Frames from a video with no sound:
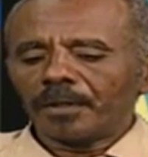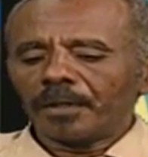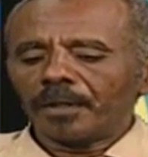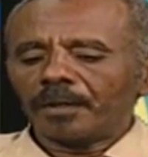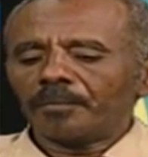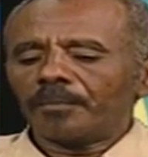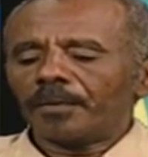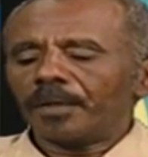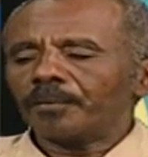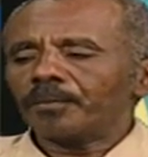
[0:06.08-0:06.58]

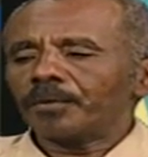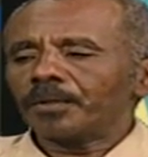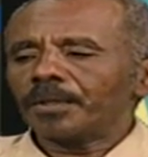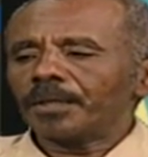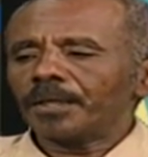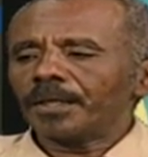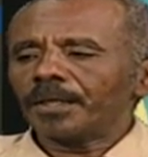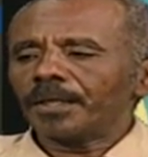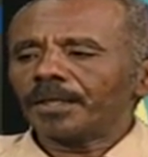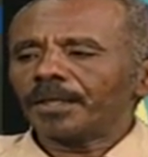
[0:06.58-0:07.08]
ما
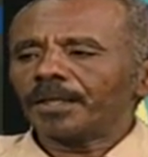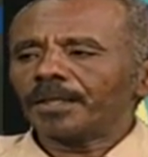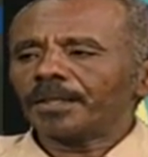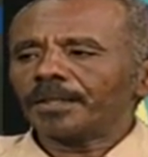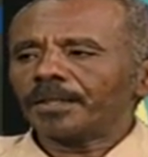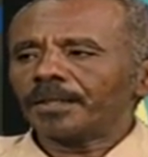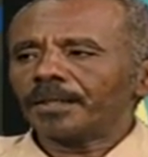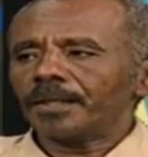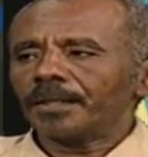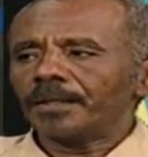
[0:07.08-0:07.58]
ممكن الليله
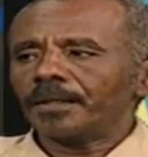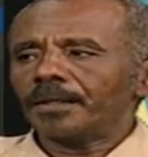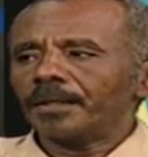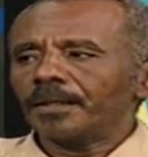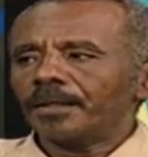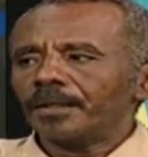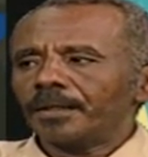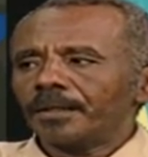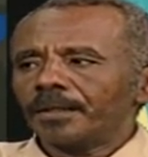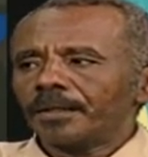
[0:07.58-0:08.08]
نحن
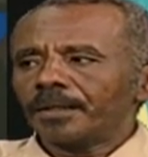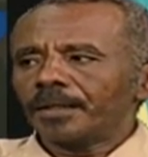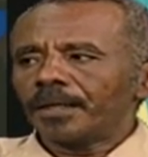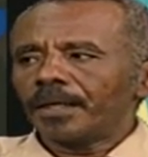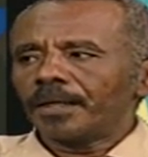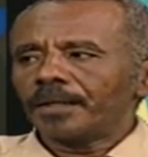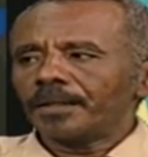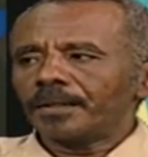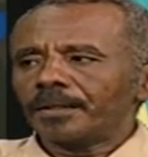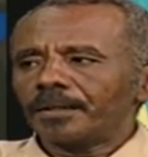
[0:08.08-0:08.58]

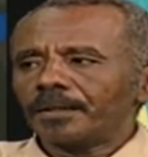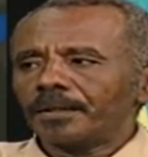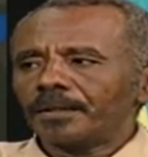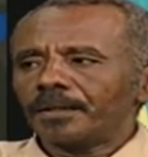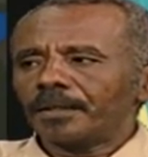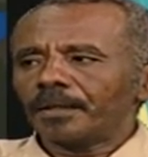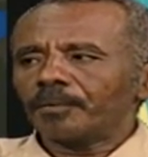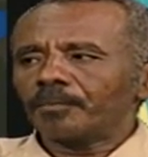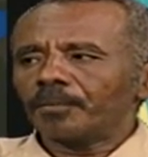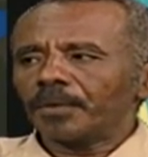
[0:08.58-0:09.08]
يعني
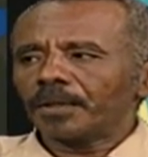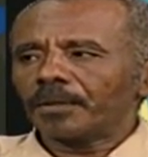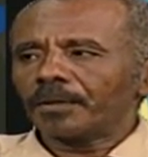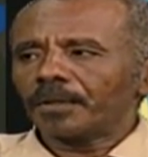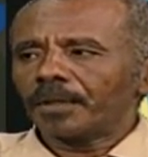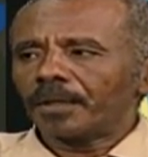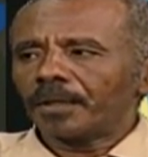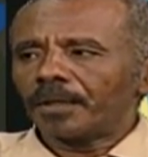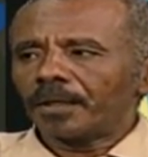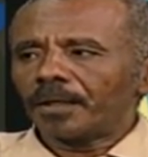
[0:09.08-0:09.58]
نقبل
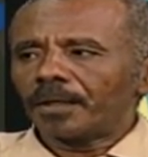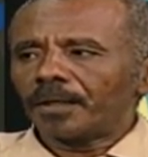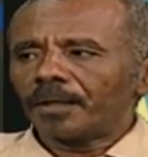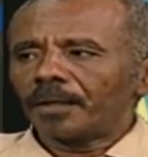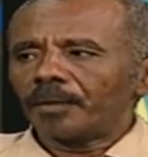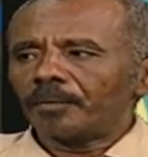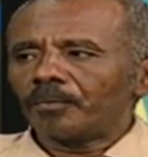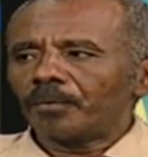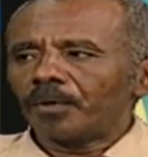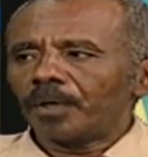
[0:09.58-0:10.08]

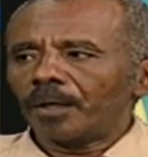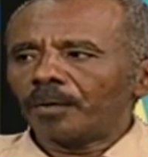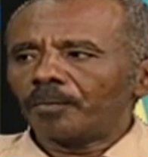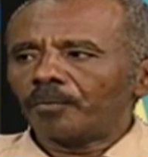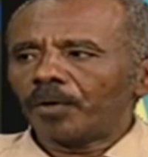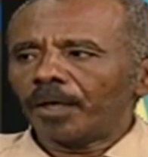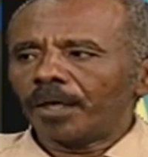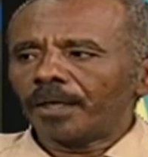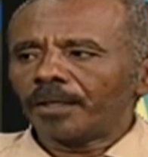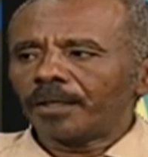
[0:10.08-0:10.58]
آه،
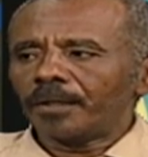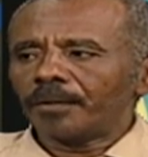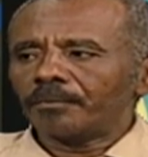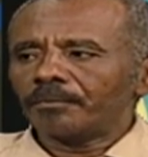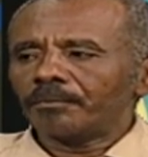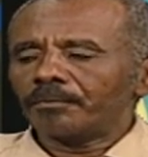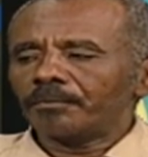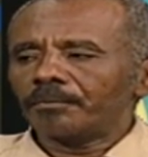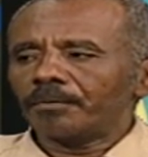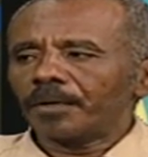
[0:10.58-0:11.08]
معلم
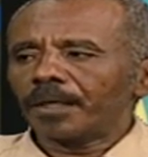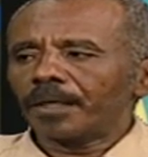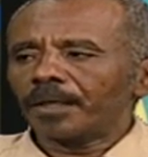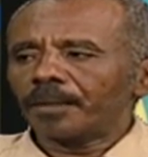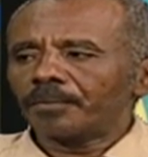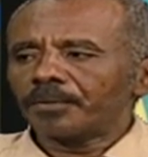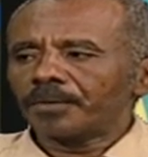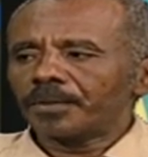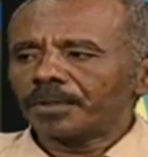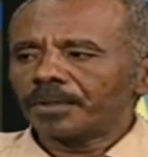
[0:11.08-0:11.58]
ب
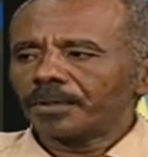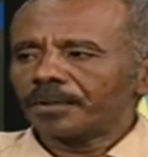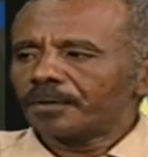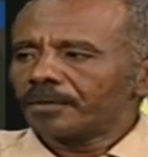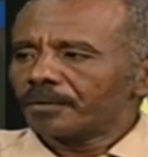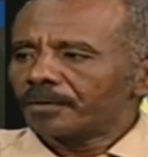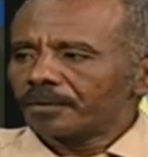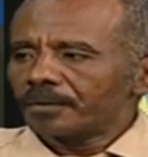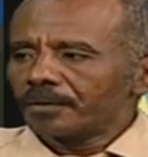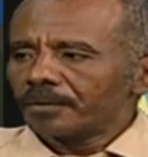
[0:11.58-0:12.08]
50
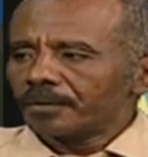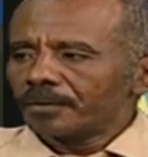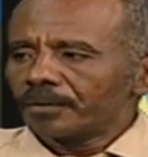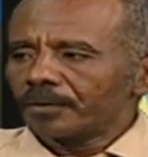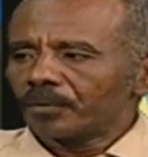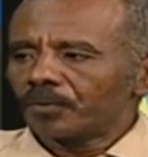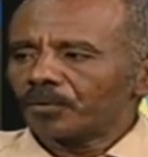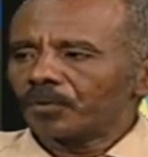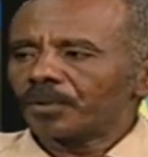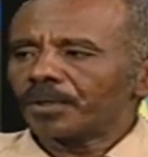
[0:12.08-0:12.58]

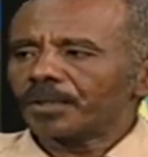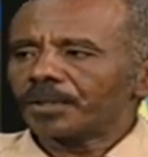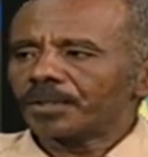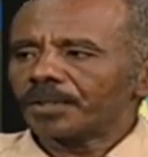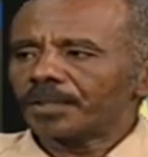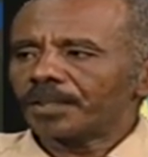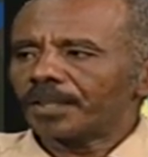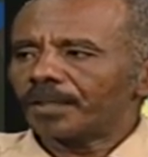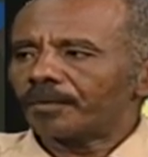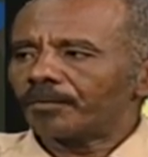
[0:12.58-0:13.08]
يكون
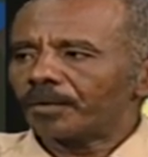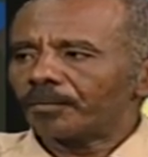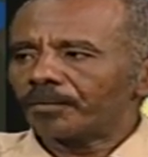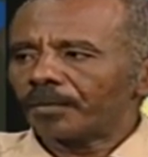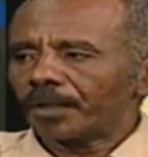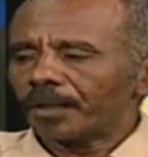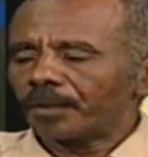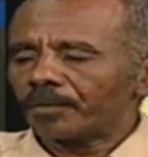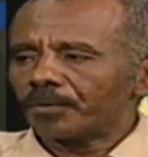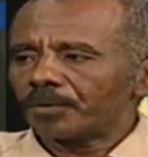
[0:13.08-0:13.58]
خش الجامعه ب
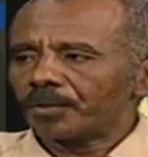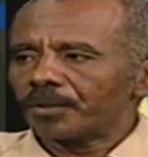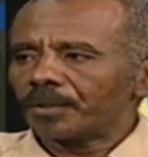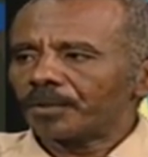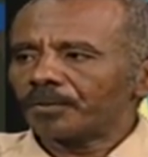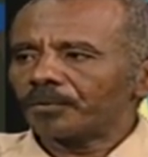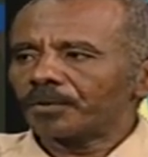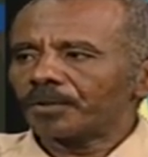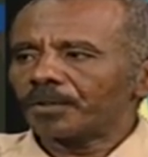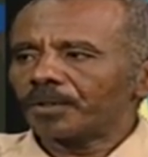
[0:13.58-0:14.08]

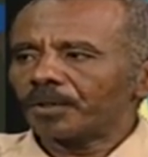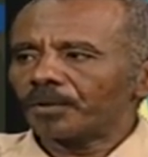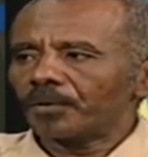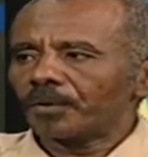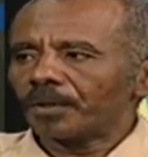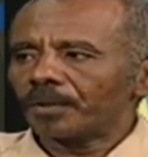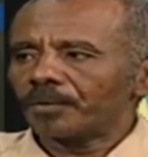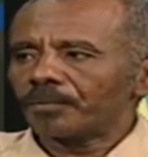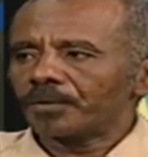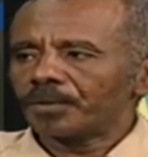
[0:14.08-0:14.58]
50
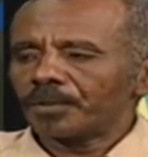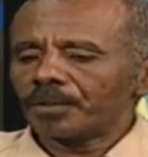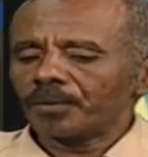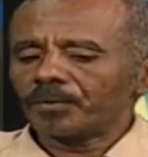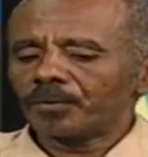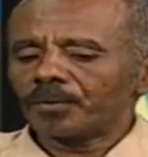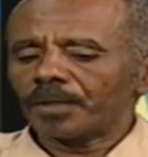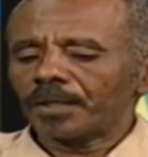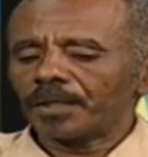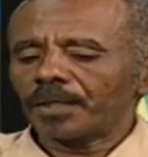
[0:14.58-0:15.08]

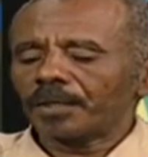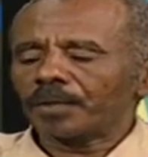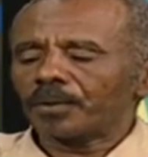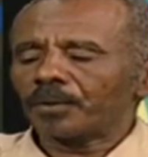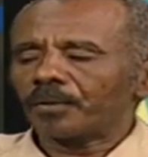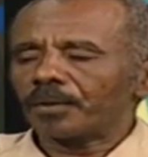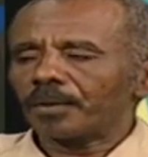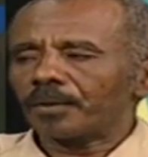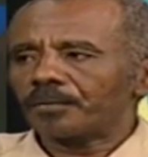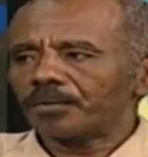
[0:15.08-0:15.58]
و52
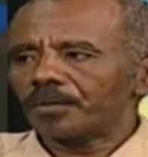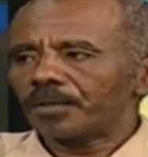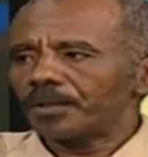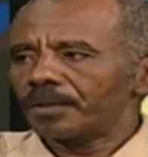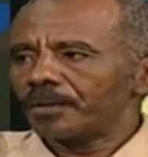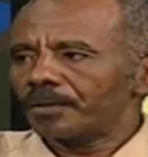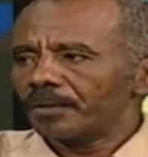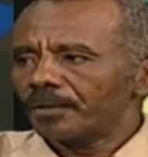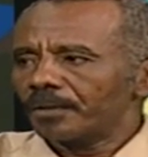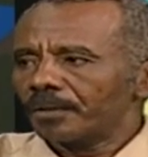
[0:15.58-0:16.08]
و53
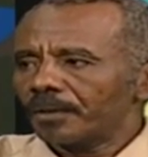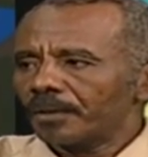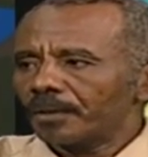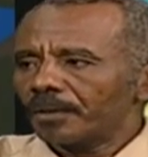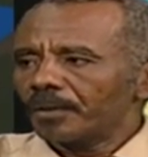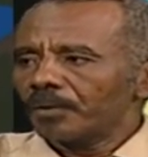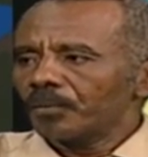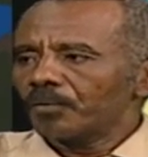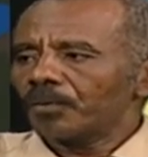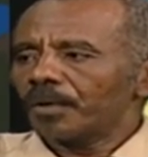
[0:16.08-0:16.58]

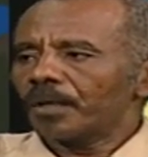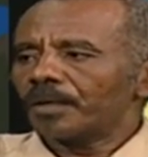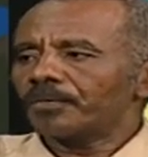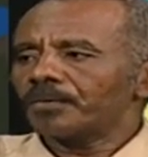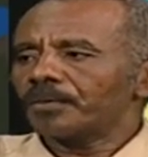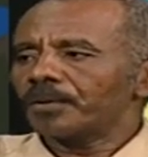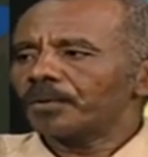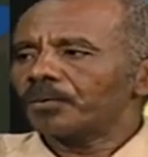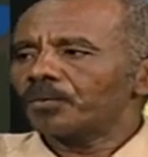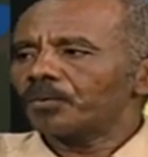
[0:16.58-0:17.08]

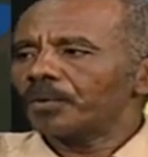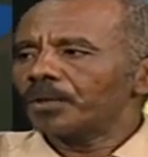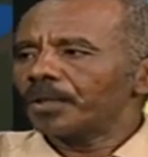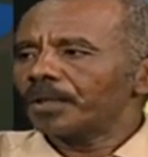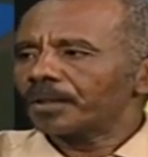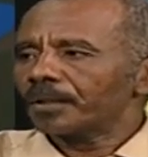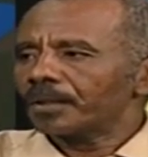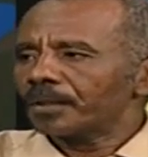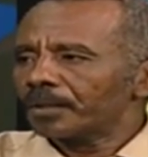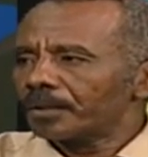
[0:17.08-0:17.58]
وفي
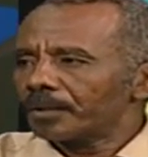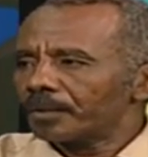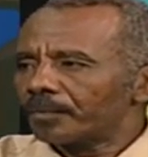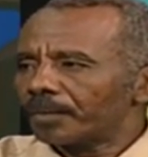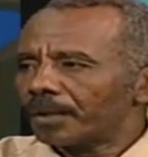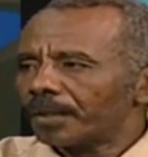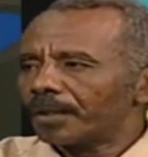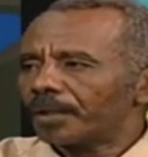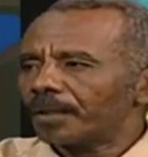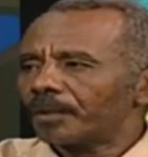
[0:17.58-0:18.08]
كليه الطب
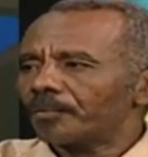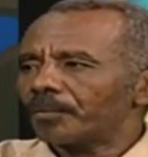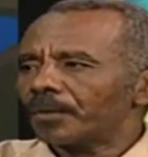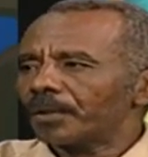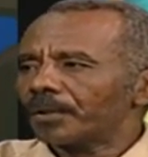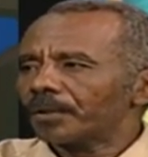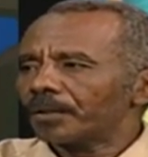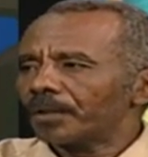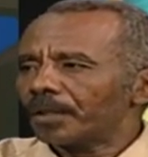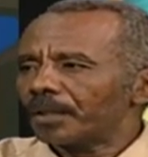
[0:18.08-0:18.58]
انا
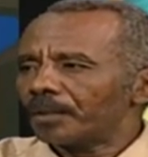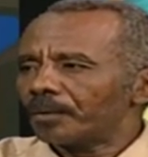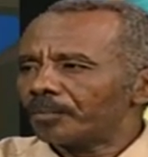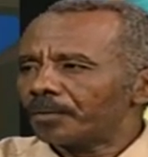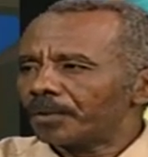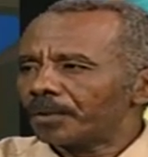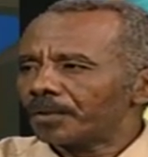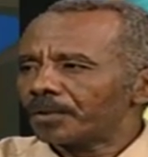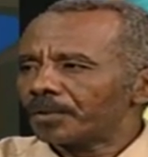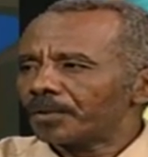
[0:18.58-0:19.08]
اقبل الطالب
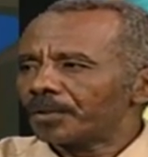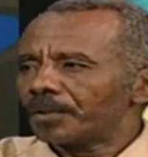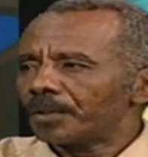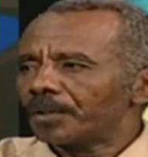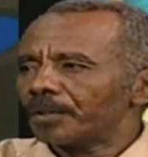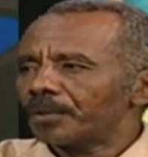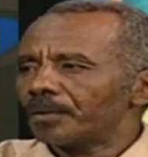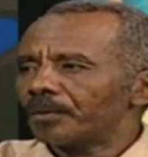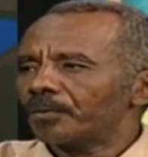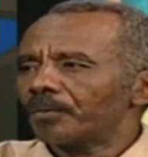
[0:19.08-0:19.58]
ب
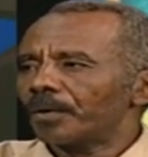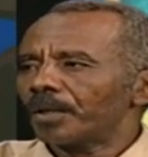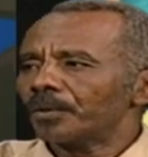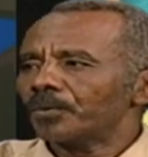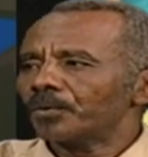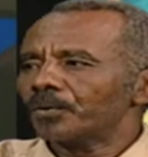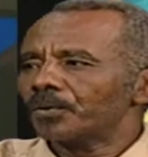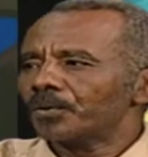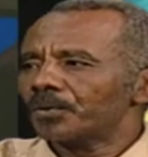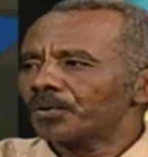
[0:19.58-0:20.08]
90
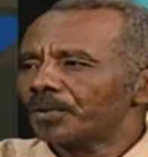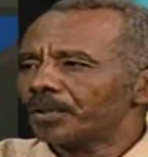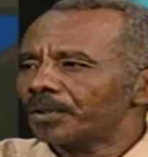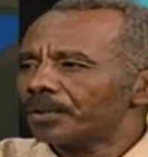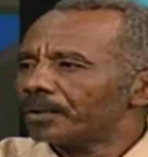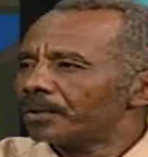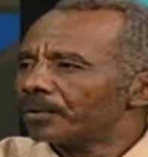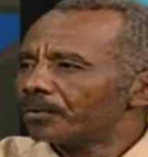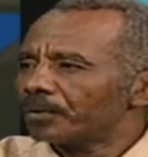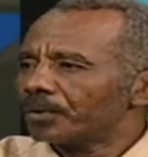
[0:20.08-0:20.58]

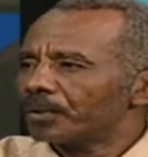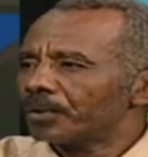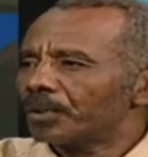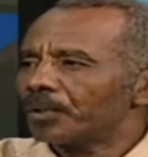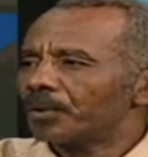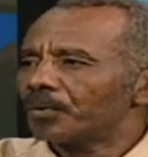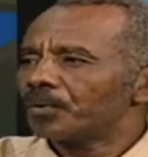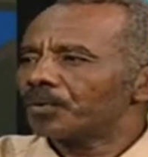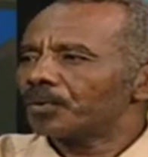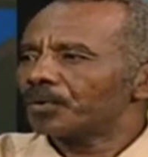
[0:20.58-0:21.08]
91
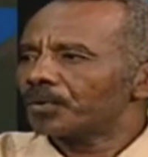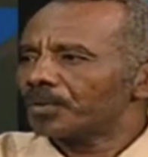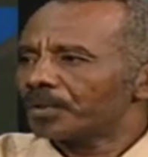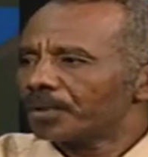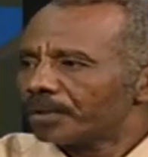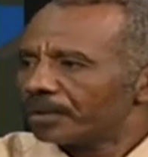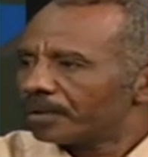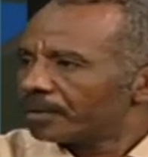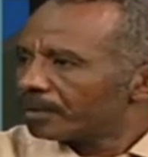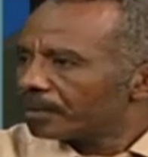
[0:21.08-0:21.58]
92